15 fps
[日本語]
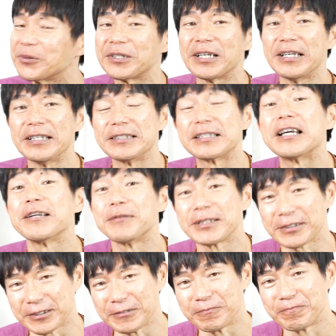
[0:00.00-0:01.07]
待されま
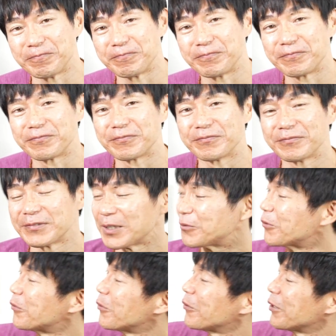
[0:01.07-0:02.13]
す。で
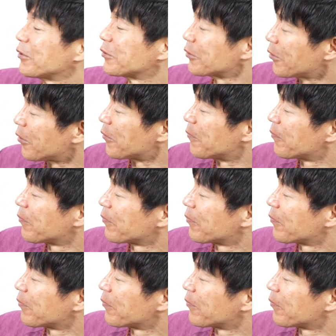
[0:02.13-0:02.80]
ところがですよ、